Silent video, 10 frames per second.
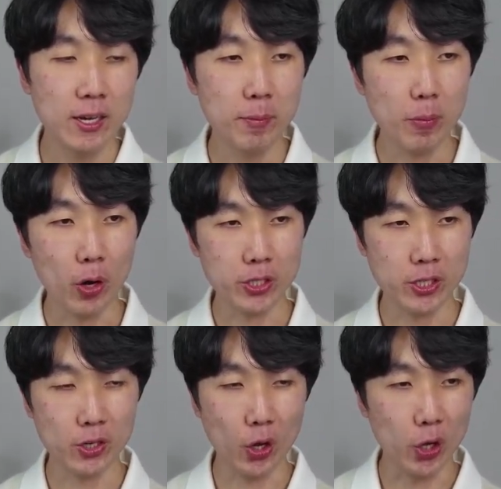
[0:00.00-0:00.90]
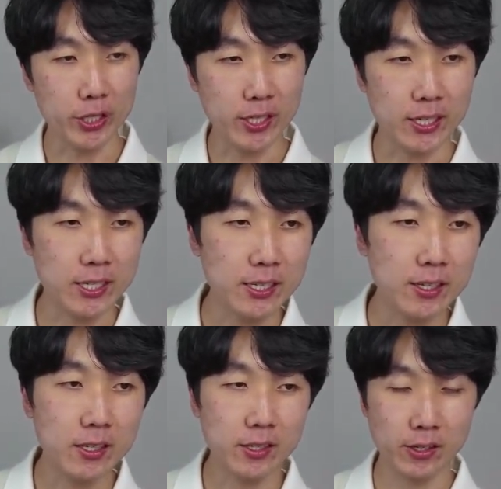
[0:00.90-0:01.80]
머신 러닝
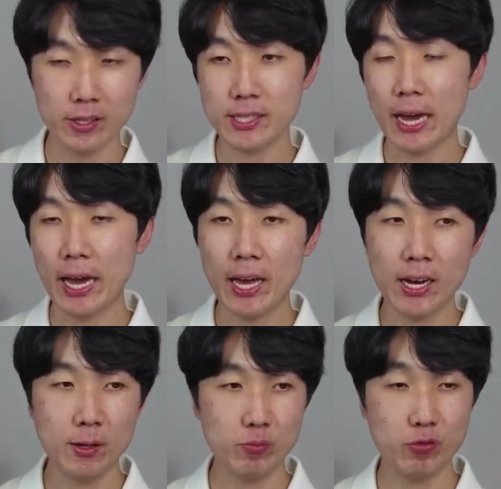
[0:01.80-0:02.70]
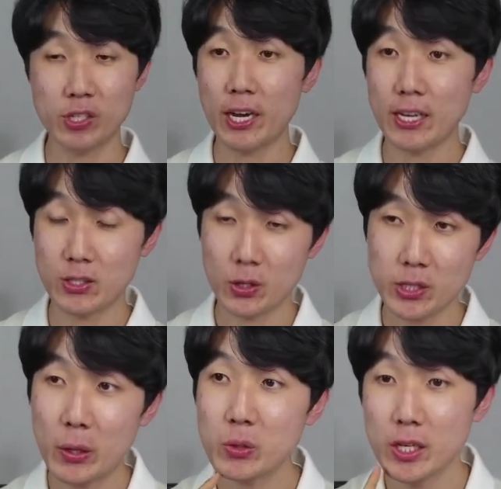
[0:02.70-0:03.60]
그런 다양한 분야에서
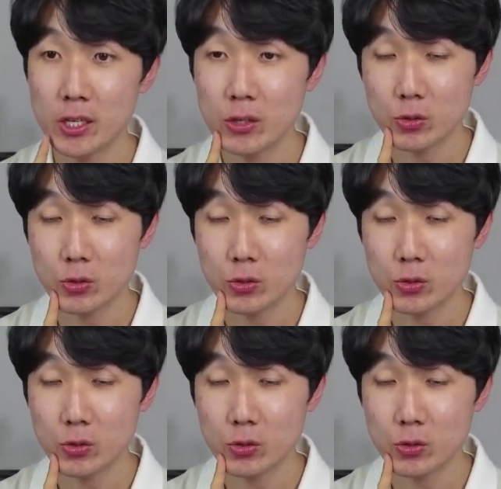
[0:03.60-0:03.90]
사용될